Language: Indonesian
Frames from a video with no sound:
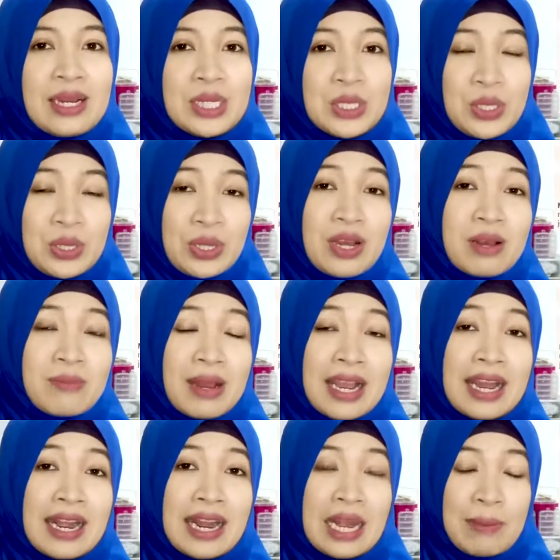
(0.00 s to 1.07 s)
Contoh
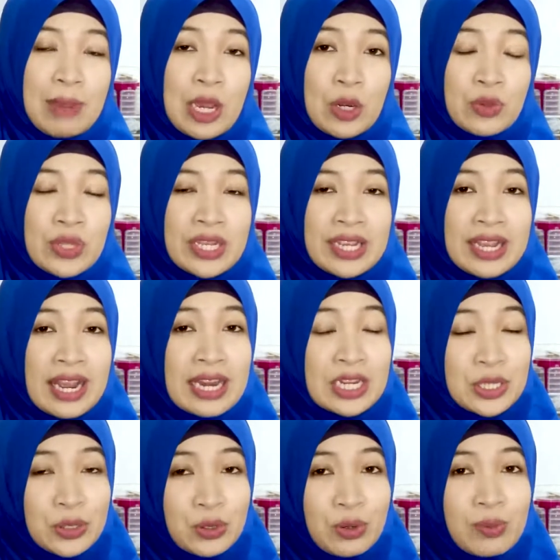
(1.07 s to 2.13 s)
makanan yang mengandung tinggi
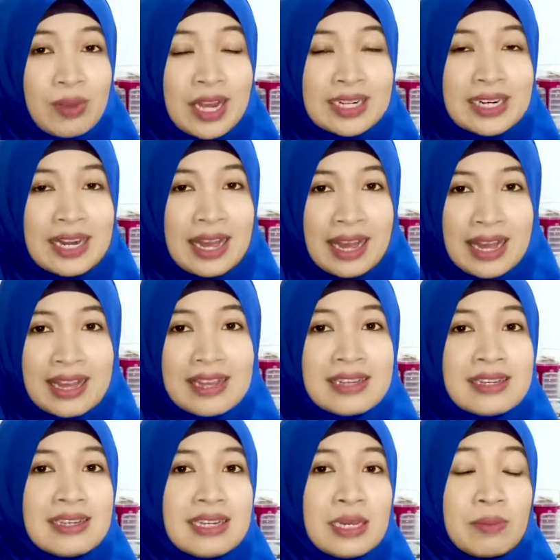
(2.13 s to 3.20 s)
kalium adalah
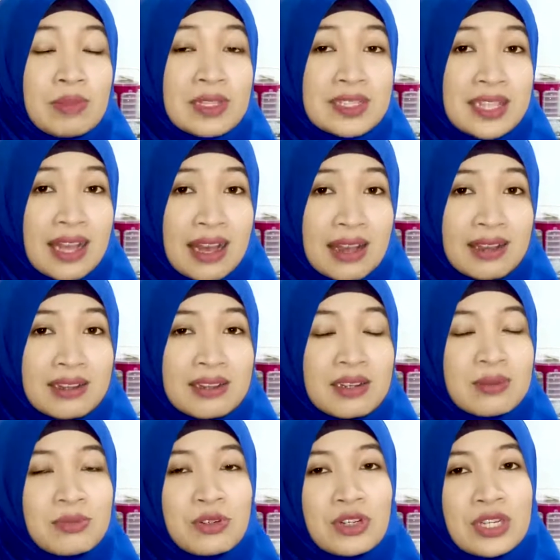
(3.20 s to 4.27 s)
pisang,
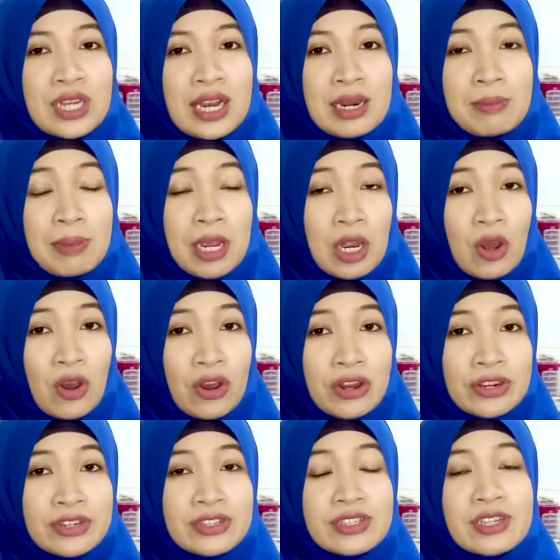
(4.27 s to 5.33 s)
kemudian
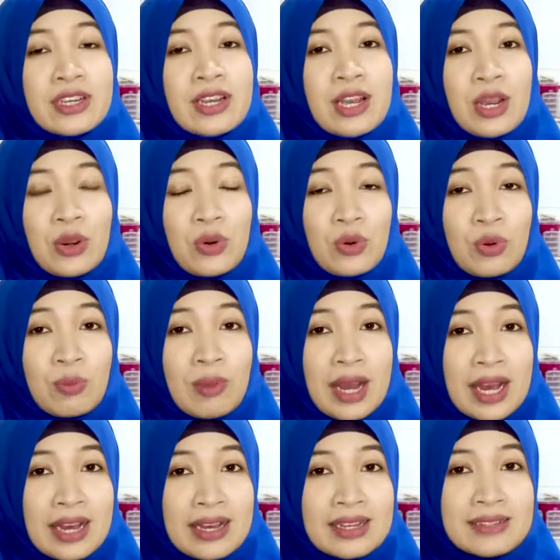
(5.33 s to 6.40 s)
melon,
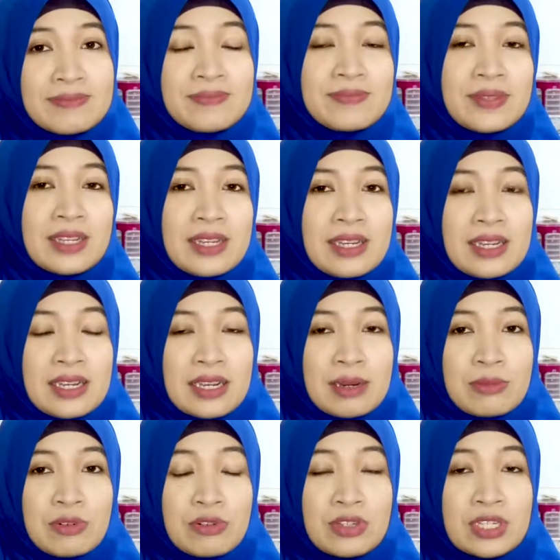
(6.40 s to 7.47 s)
kurma,
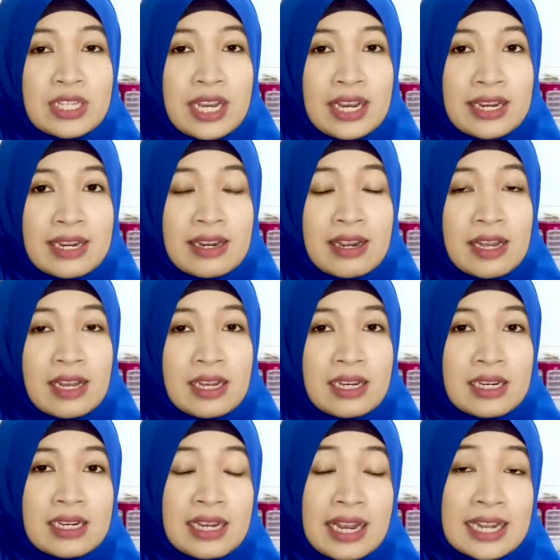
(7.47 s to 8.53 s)
kemudian
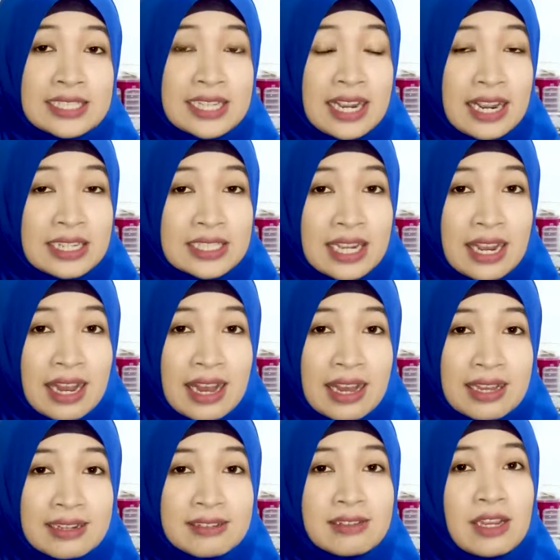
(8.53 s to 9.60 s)
e,
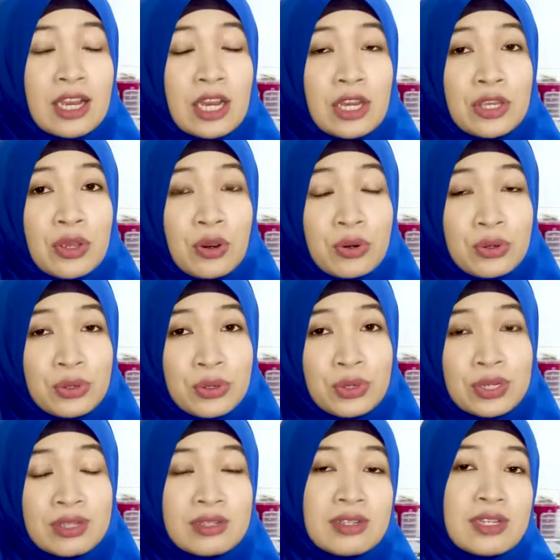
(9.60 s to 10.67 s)
kacang-kacangan,
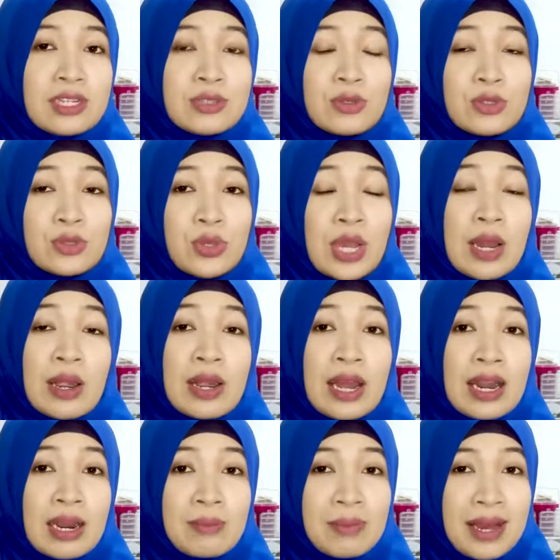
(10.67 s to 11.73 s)
yogurt, susu yang rendah
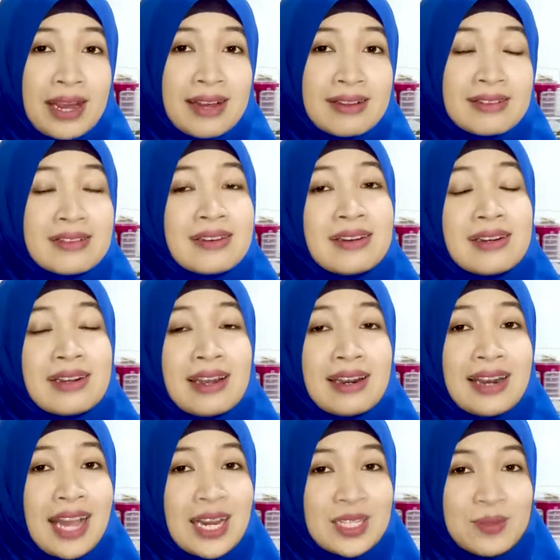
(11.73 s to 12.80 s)
lemak, dan
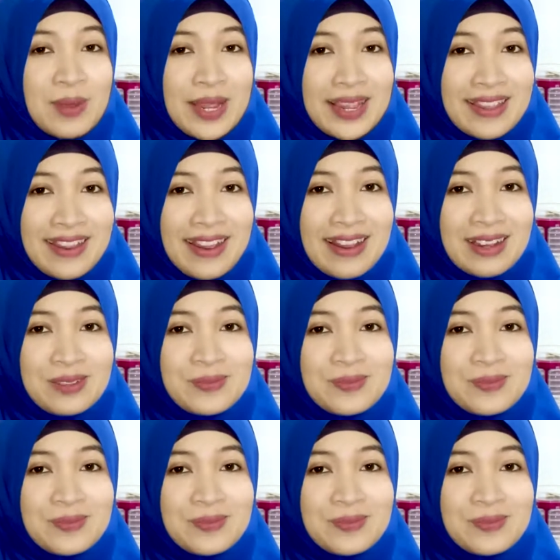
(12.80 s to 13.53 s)
lain sebagainya.